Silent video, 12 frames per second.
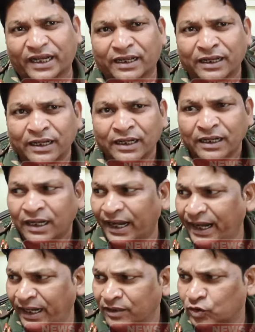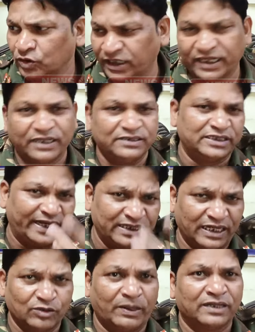करके तो है तो यही
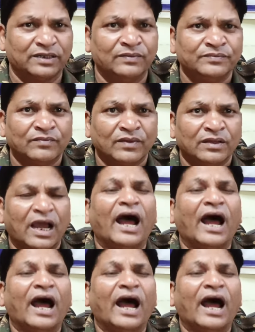यही हनुमान है